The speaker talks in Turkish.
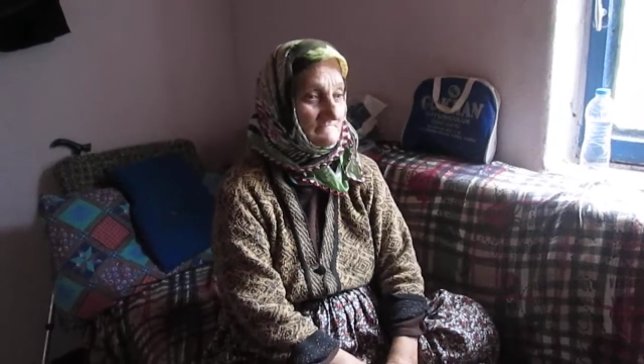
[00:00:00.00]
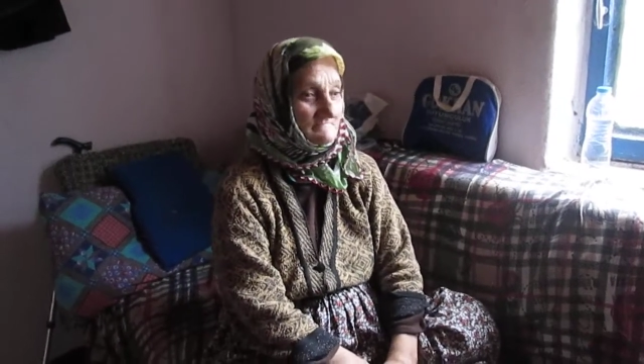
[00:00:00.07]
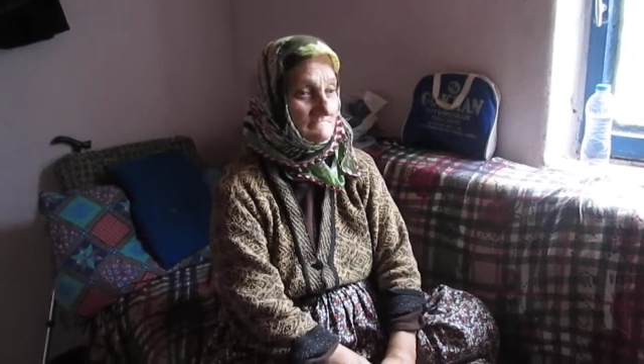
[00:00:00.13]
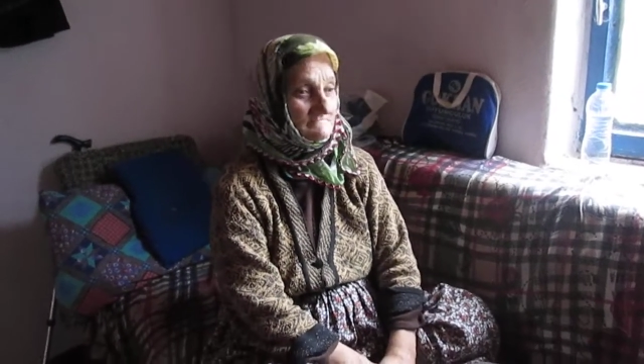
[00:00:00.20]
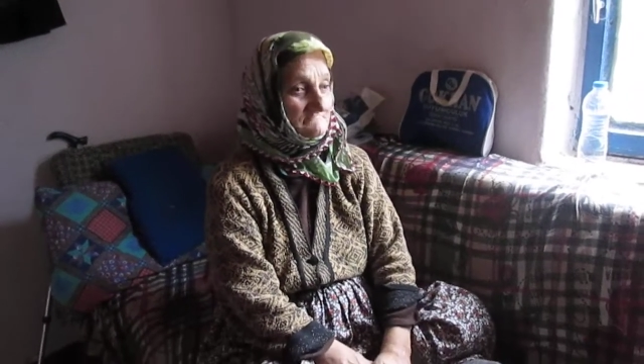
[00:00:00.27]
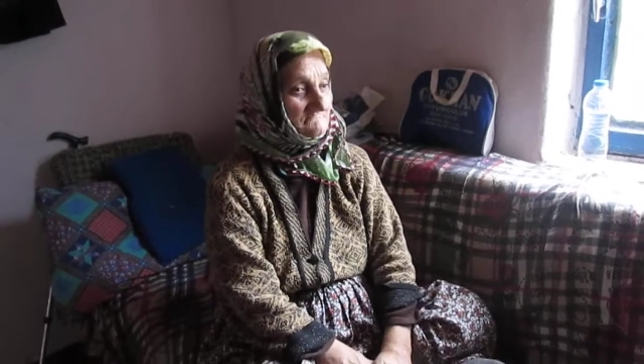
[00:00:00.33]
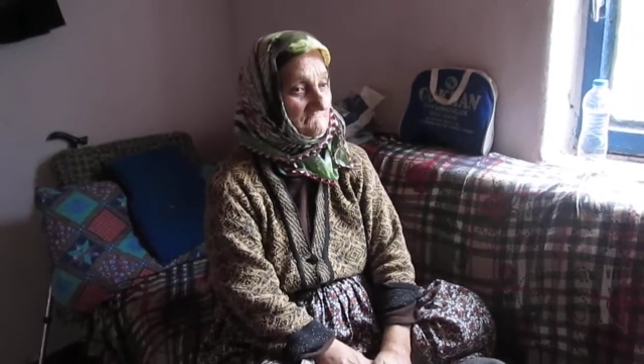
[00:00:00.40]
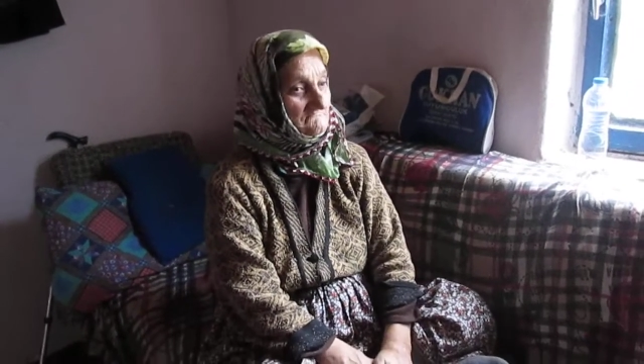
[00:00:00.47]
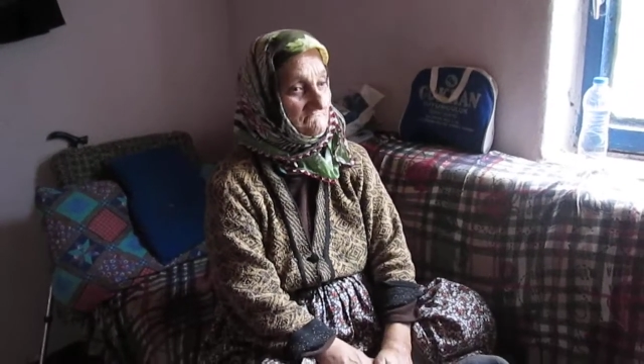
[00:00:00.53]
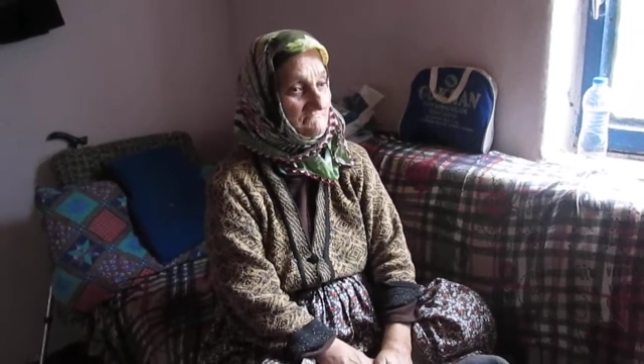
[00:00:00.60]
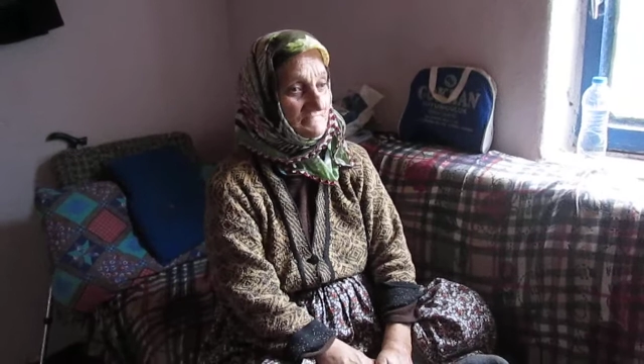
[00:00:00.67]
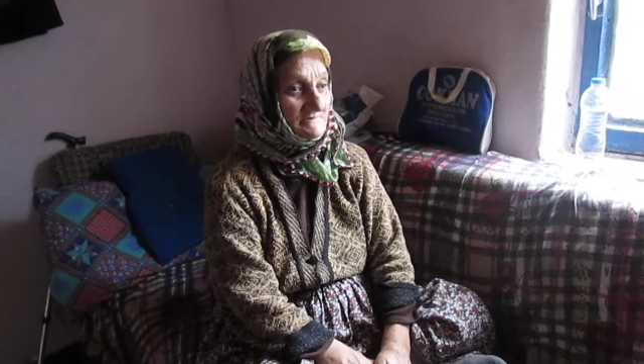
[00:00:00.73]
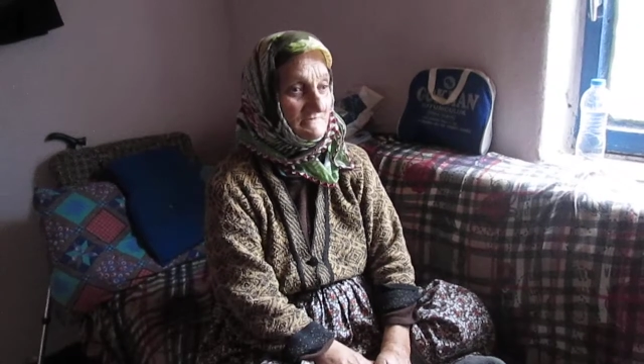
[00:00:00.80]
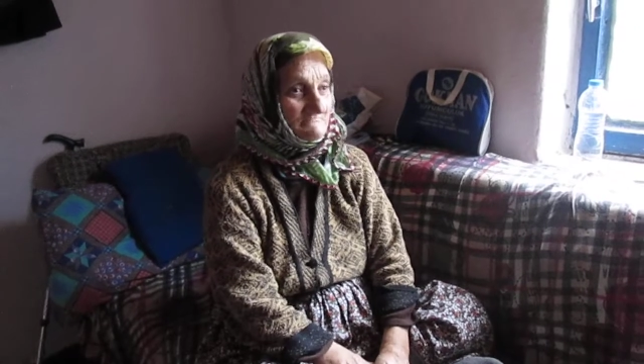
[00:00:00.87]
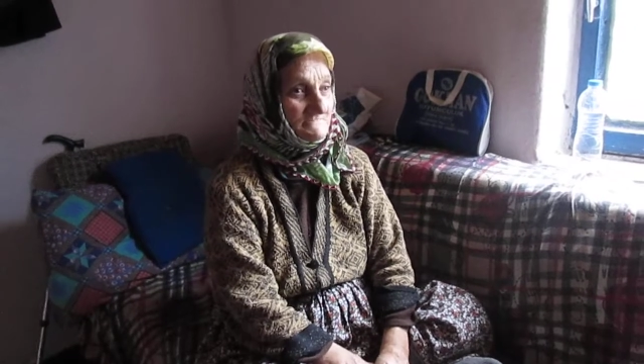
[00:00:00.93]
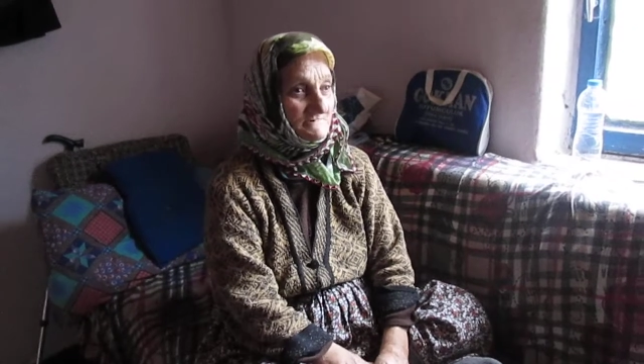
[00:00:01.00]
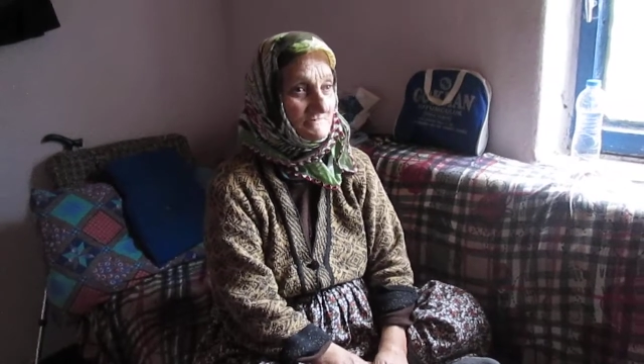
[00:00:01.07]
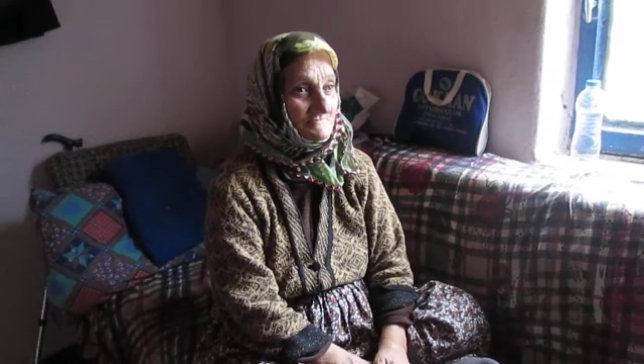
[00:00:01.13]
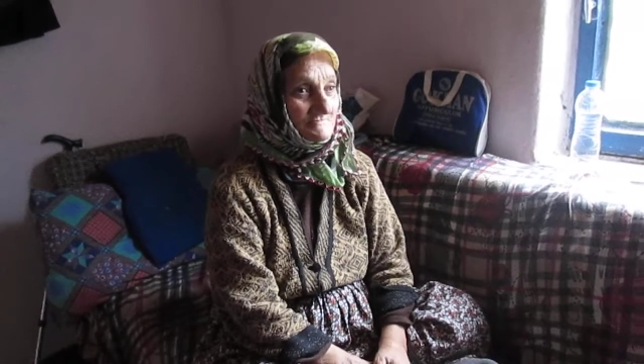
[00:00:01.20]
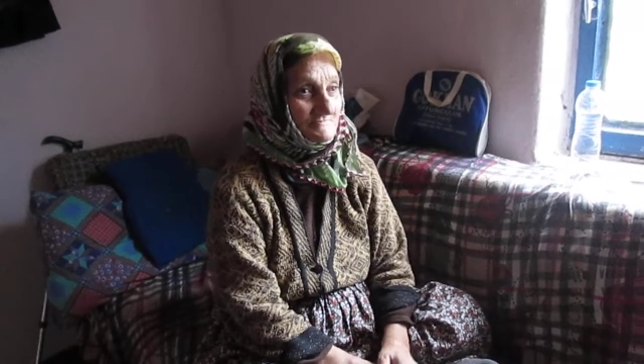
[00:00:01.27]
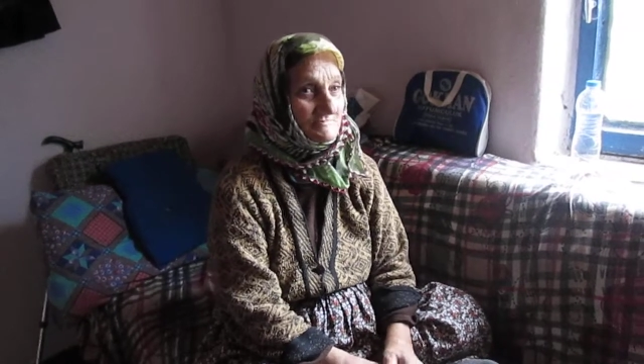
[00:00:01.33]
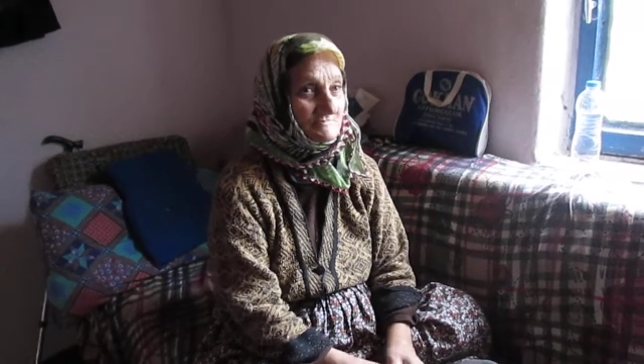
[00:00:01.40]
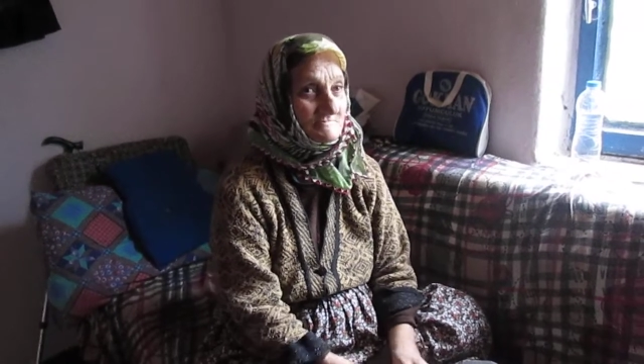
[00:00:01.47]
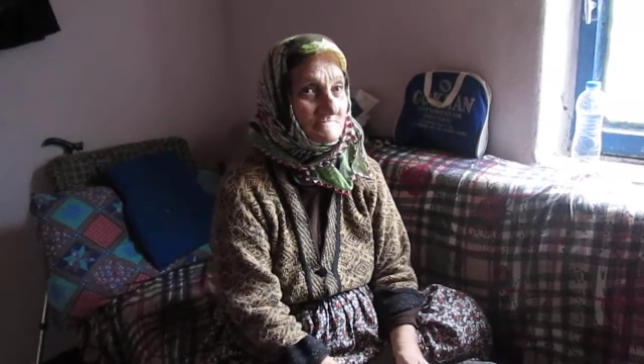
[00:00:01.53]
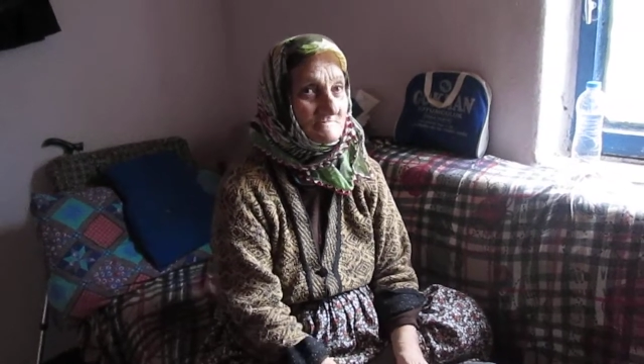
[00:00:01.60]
Hmm. Bilmiyorum ko.